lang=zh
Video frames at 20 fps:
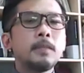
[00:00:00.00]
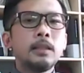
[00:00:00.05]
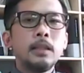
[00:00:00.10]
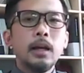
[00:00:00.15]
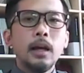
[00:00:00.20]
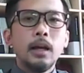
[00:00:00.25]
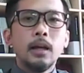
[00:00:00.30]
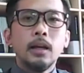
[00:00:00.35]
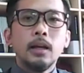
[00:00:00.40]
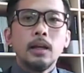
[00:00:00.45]

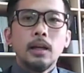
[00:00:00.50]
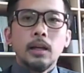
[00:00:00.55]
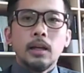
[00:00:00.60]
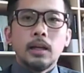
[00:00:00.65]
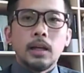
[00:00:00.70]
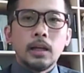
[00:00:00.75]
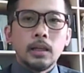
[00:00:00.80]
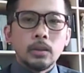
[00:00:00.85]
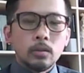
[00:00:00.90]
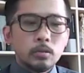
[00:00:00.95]
那
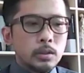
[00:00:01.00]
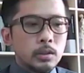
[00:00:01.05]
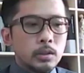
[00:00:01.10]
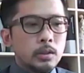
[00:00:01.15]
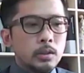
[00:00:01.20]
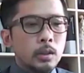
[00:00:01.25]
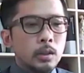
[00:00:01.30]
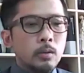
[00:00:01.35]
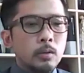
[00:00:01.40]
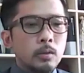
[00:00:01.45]
那个东西
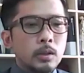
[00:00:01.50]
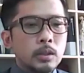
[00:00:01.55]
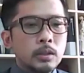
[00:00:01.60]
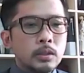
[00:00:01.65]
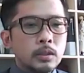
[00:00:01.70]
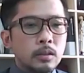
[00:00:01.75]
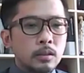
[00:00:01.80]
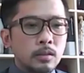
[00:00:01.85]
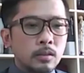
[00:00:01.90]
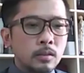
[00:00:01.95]
是因
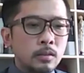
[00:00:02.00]
为